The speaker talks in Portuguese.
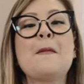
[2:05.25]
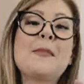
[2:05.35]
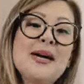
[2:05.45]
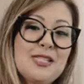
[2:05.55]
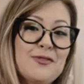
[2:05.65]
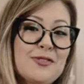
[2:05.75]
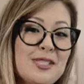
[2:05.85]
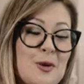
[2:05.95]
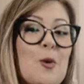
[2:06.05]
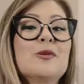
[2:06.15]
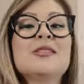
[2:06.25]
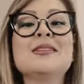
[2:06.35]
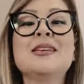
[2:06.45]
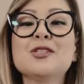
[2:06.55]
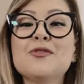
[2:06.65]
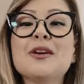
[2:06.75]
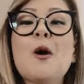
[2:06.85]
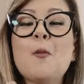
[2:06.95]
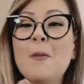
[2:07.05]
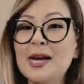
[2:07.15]
Mas se você conseguir
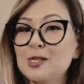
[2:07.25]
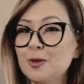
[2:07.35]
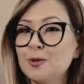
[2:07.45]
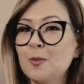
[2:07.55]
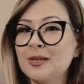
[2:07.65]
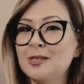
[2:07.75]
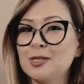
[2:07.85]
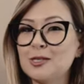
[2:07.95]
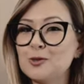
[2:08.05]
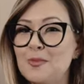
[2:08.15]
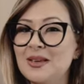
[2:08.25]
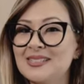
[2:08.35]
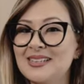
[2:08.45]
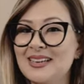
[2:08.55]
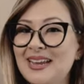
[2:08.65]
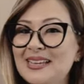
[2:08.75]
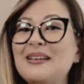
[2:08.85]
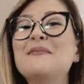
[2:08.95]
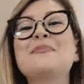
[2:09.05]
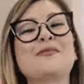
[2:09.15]
identificar o mais predominante na sua amiga
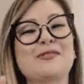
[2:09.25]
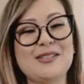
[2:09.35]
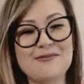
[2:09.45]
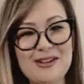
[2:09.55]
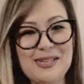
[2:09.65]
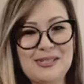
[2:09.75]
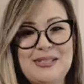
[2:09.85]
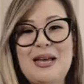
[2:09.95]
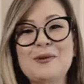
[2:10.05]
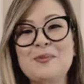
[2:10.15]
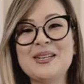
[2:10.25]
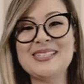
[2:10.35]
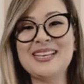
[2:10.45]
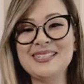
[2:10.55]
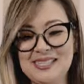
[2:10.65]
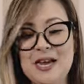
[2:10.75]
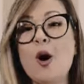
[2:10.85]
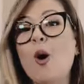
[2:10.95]
secreta, você vai acertar no presente.